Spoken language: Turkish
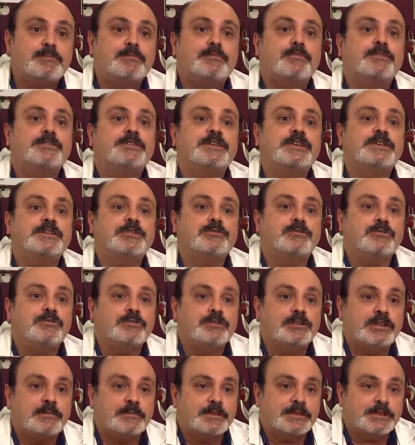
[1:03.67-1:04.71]
protez
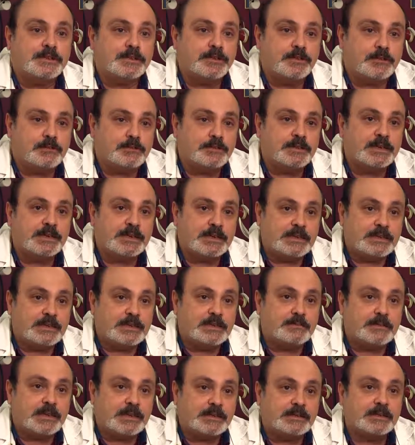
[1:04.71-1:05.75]
uygulaması yoluna
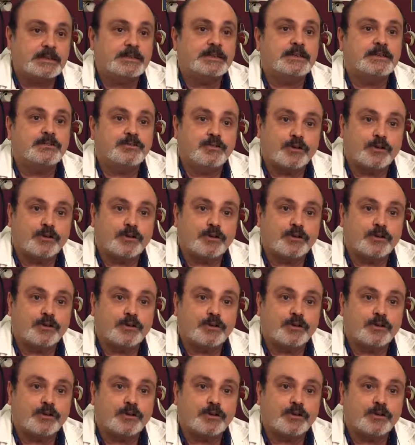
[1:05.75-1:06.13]
gidilmektedir.